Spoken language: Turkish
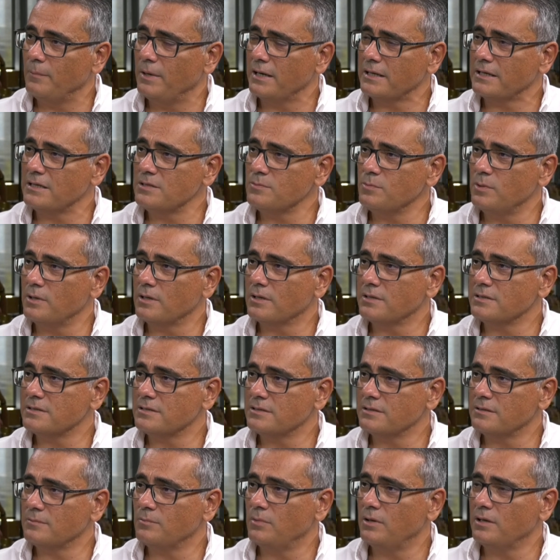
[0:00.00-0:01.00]
Merkez
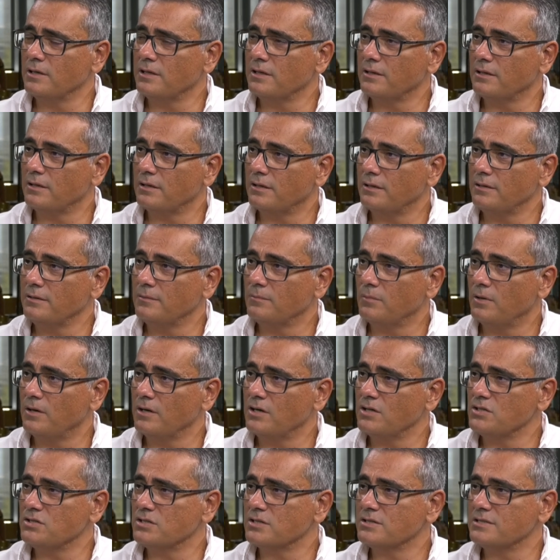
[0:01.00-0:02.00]
Bankası'nın bankalara,
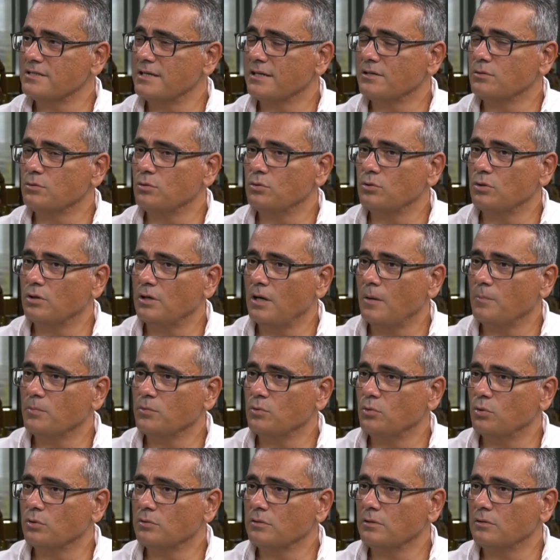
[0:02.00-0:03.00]
bankacılık sektörüne
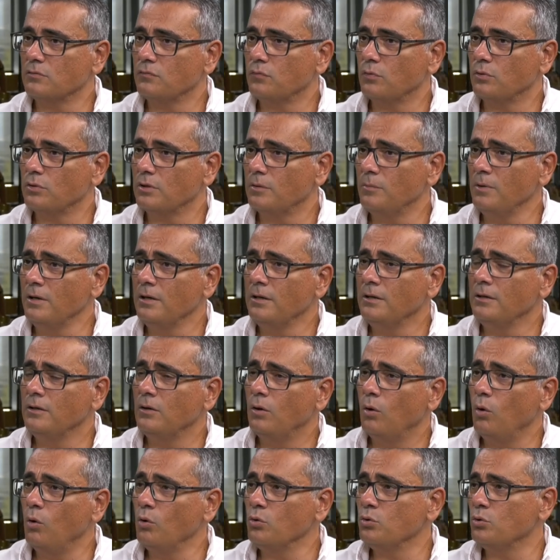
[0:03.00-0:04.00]
yaptığı ortalama fonlama
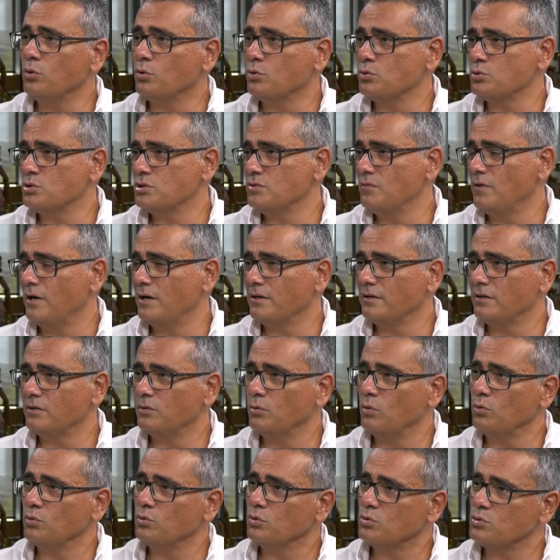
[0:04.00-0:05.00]
19 civarındaydı.
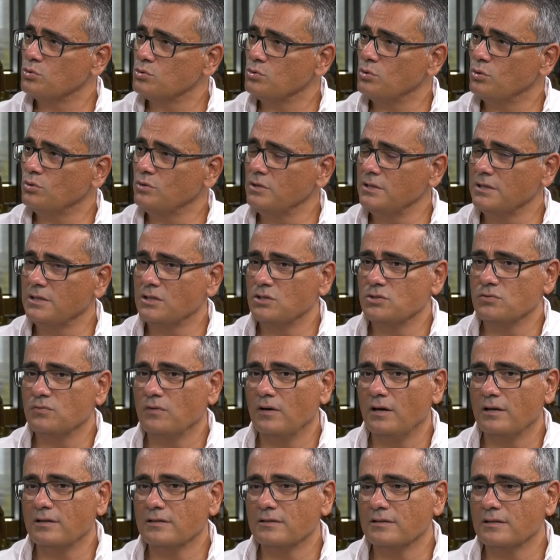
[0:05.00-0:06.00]
19.2
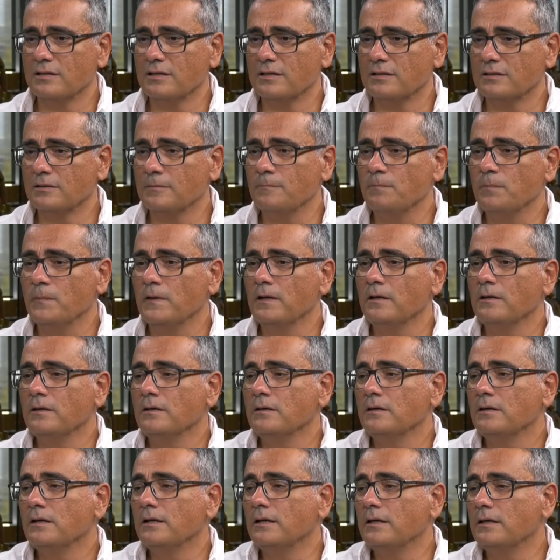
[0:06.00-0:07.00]
civarındaydı.
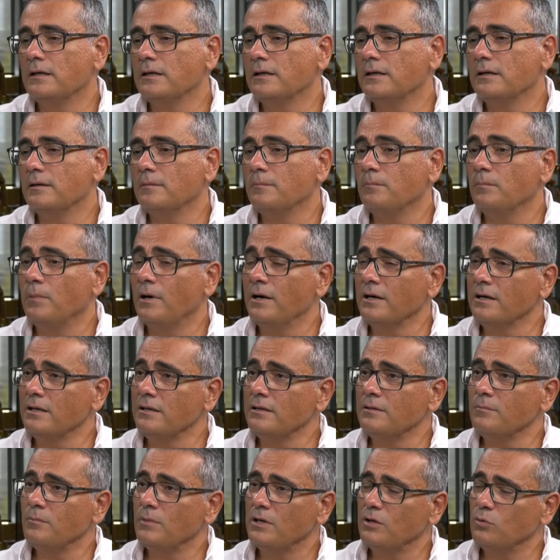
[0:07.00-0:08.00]

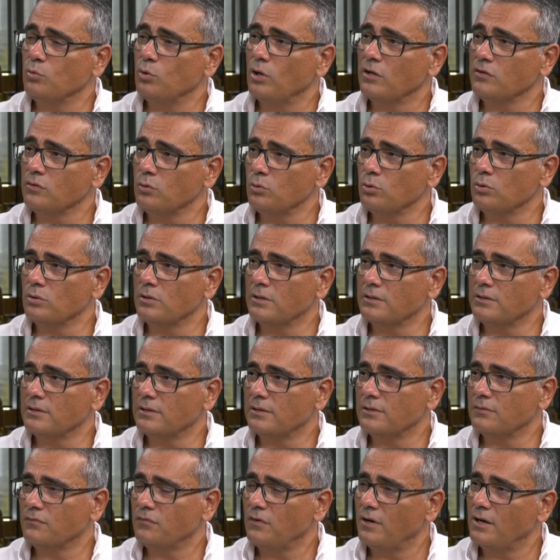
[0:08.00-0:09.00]
bankaların mevduata
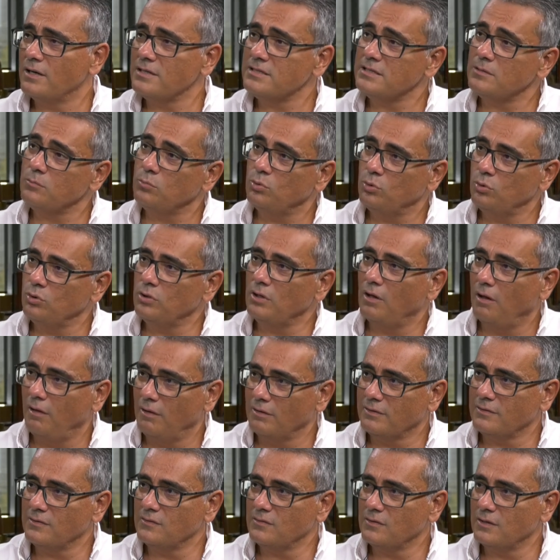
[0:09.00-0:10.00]
uyguladığı faiz de bunun da
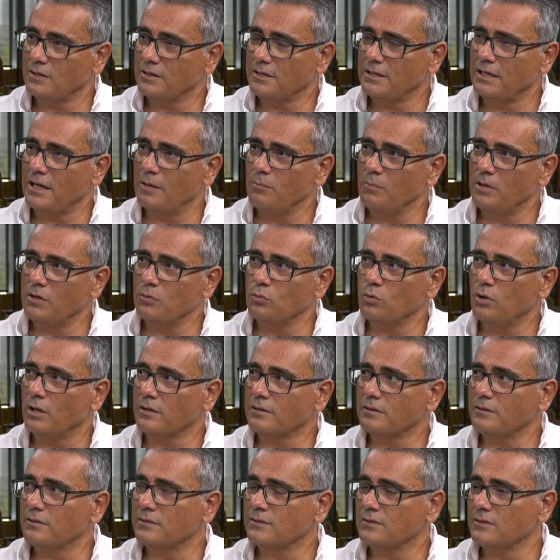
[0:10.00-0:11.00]
altındaydı. Yani
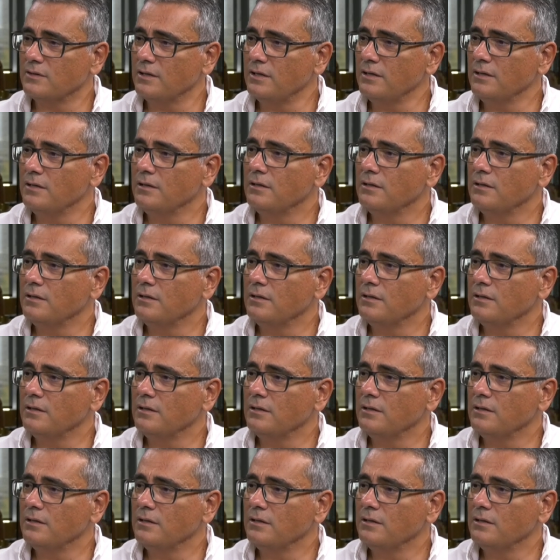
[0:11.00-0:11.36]
mevduatlarında